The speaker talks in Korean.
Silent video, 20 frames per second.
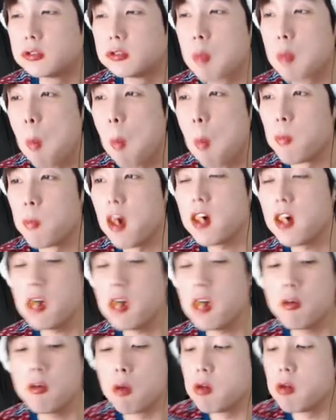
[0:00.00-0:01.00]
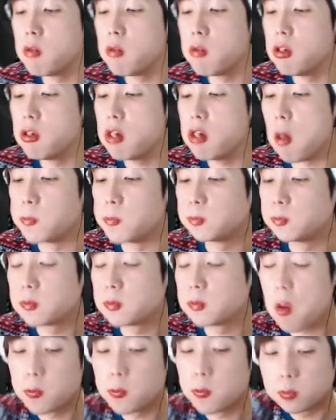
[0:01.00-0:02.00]
음, 빨간 거 먹으면은
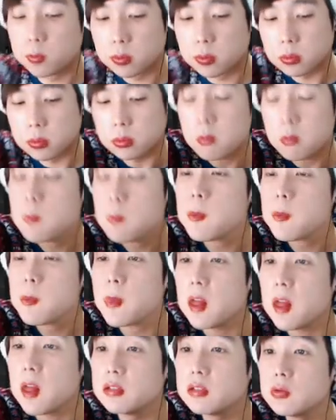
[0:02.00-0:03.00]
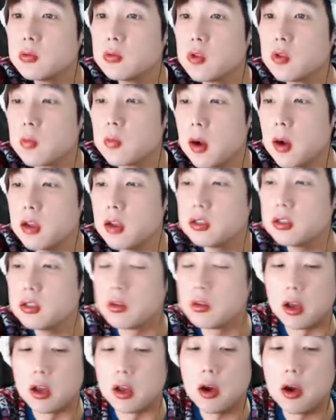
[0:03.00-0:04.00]
아, 자동적으로
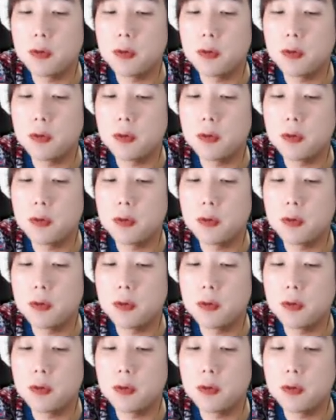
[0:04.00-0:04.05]
빨개지던데요.